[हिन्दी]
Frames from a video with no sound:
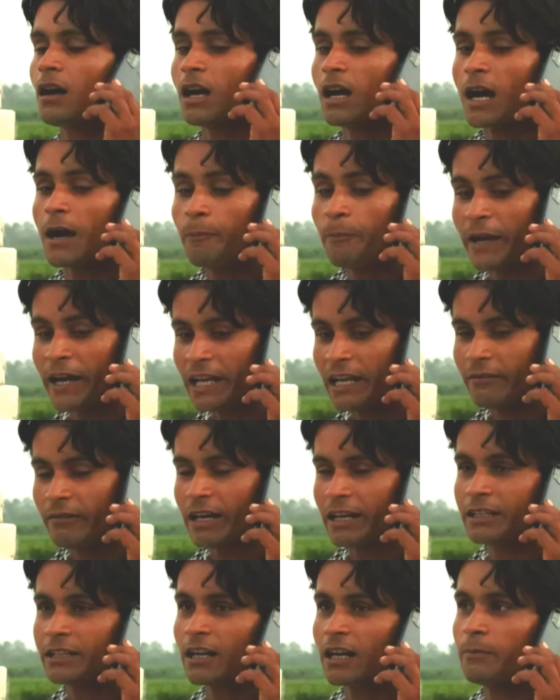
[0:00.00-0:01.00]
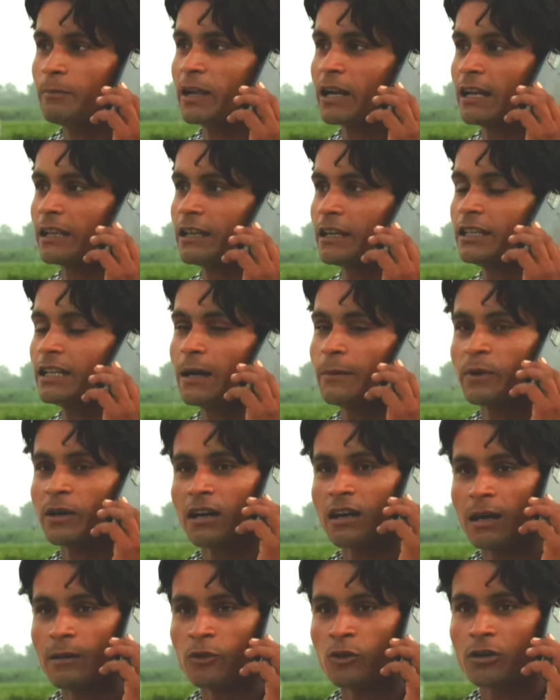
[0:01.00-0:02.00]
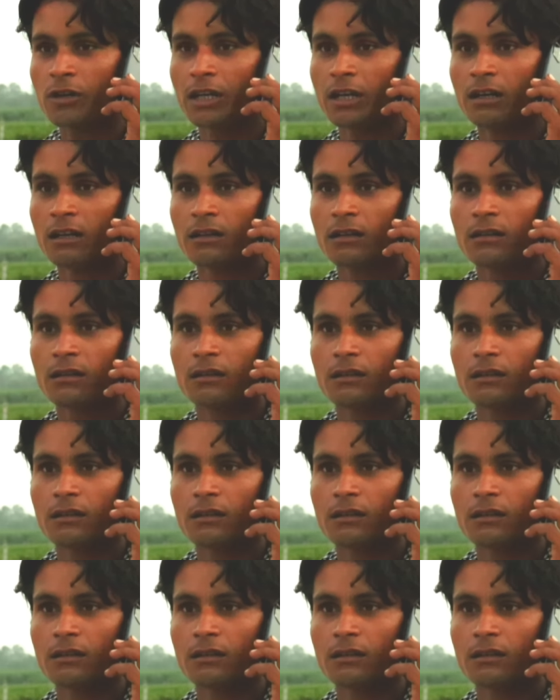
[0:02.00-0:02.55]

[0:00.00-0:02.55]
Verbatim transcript: हाँ आप पहले वाली जगह पर आ जाइए आपका काम हो गया